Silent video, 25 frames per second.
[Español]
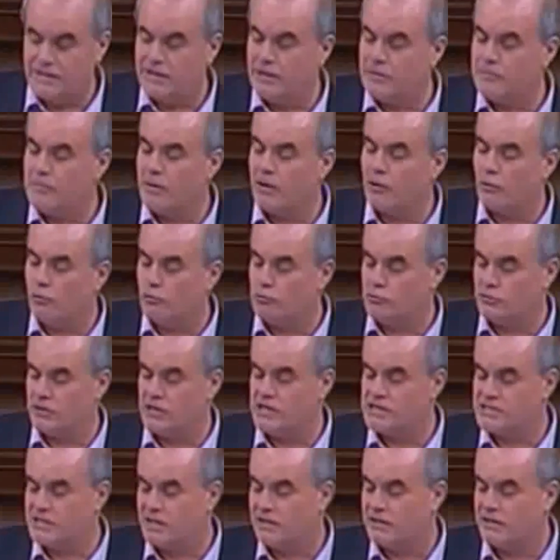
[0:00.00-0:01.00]
Y sin
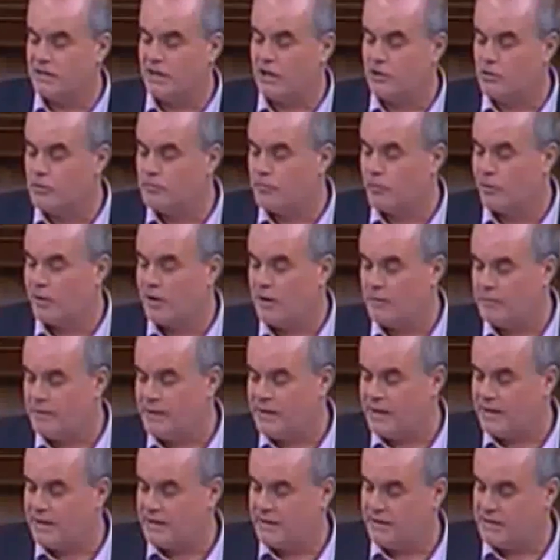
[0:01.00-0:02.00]
embargo, ustedes han tirado
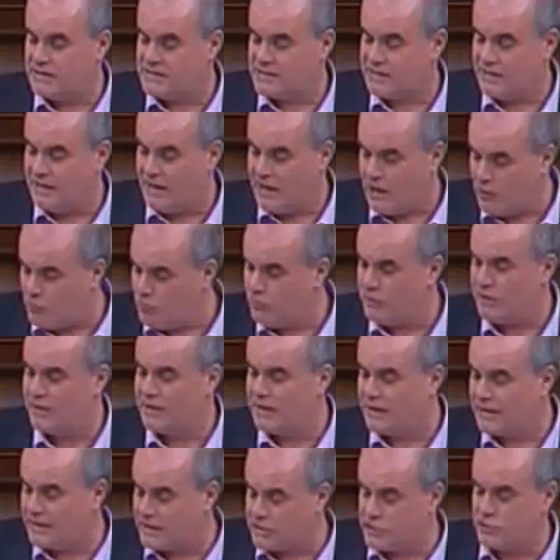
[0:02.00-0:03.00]
por la vía que es la
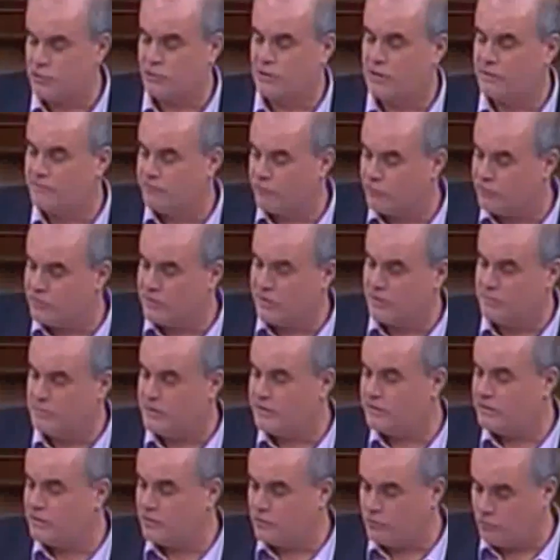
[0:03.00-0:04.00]
única que choca
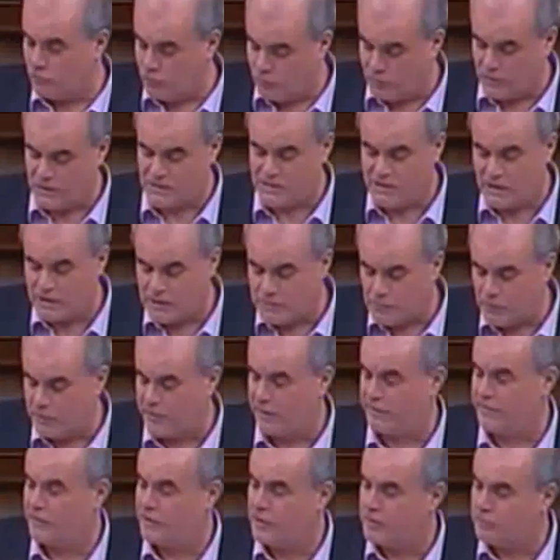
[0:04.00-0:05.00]
frontalmente con lo que es
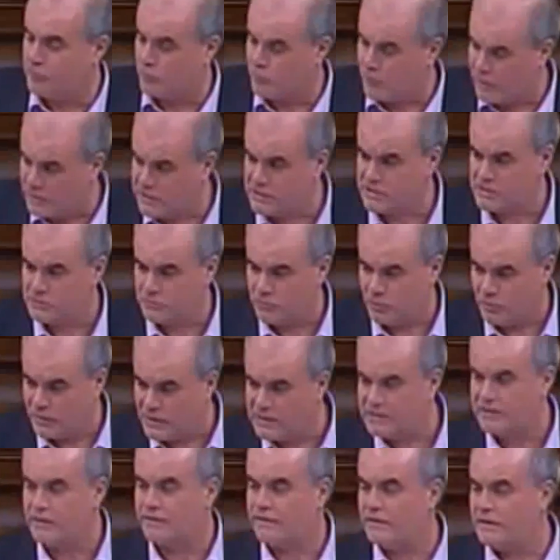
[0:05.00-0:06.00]
la democracia y el
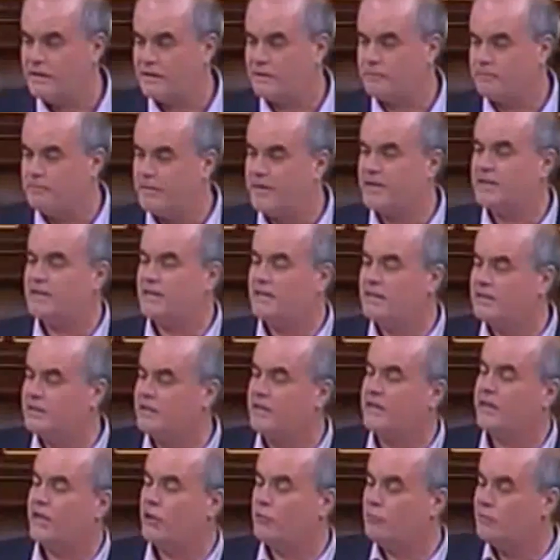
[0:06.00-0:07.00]
pluralismo. Es decir,
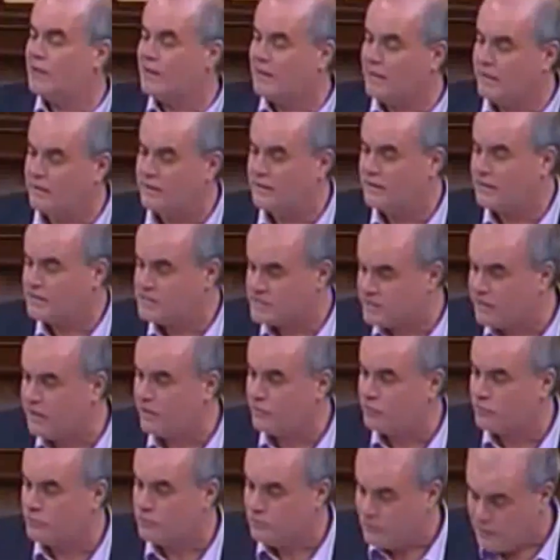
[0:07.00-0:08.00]
pretenden que una ley del
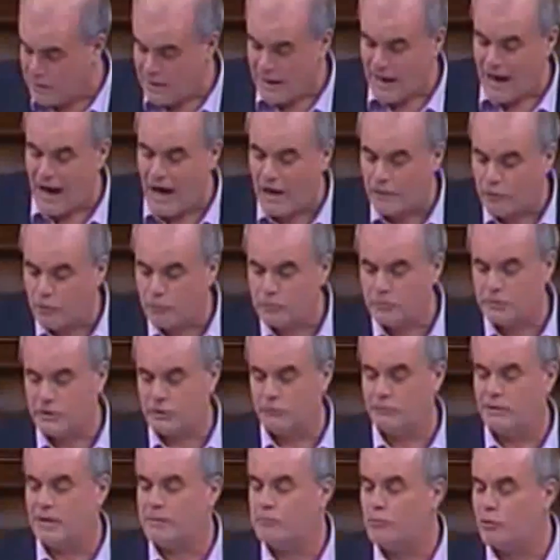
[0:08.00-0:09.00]
Estado
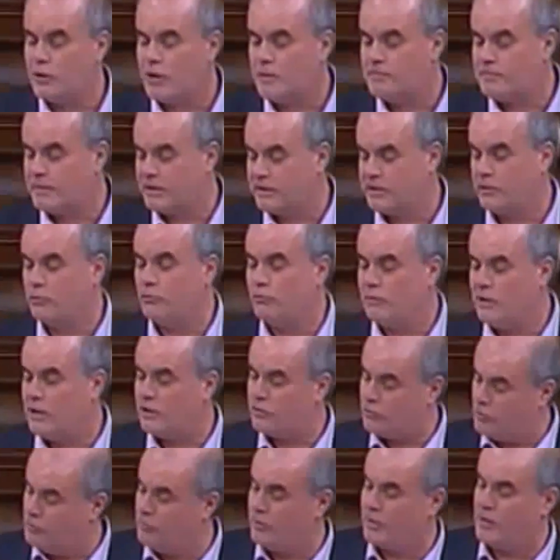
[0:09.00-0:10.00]
adopte una moral
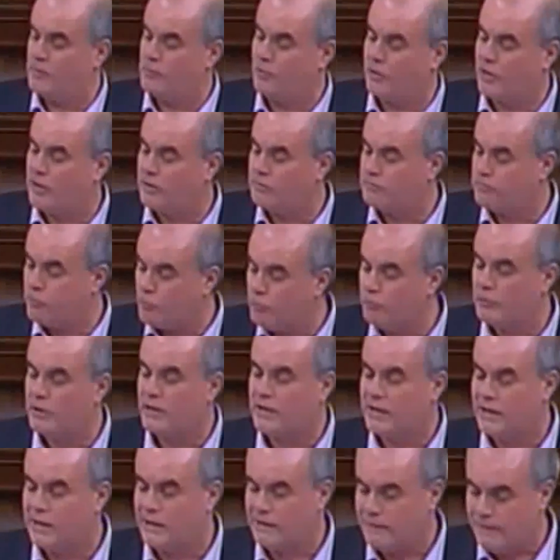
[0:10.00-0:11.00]
particular como la moral
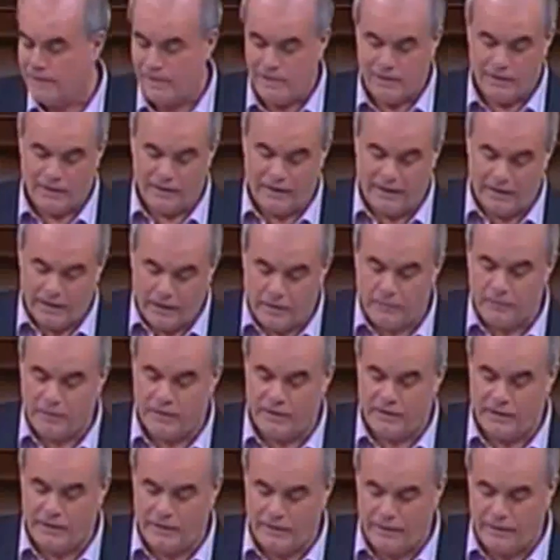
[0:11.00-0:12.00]
pública que
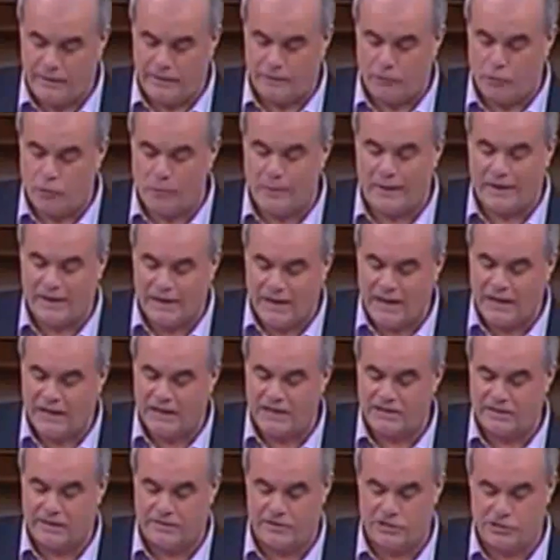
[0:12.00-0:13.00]
debe de eh,
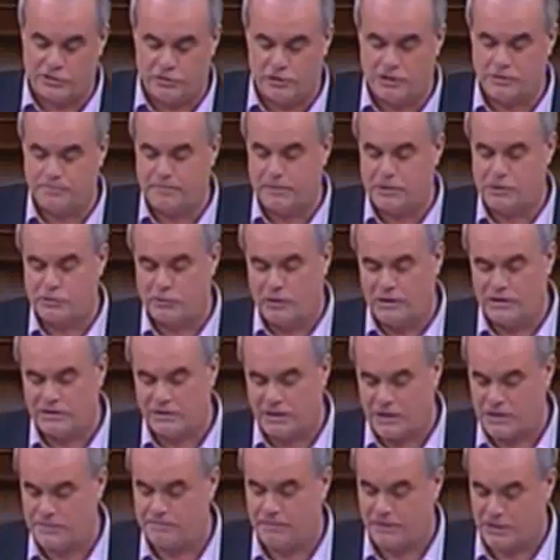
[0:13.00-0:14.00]
gobernar las decisiones
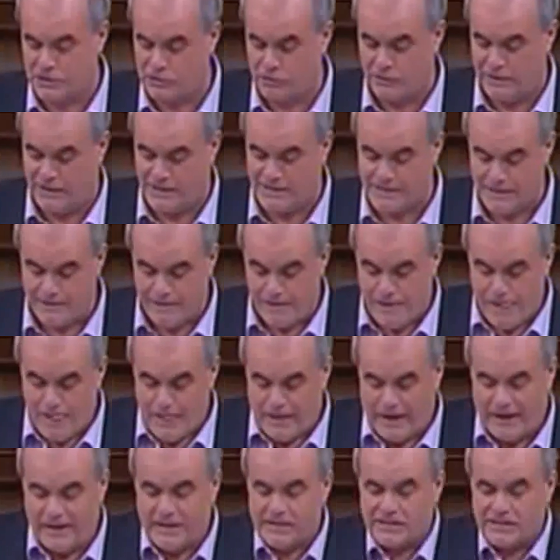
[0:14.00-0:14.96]
personales de las personas.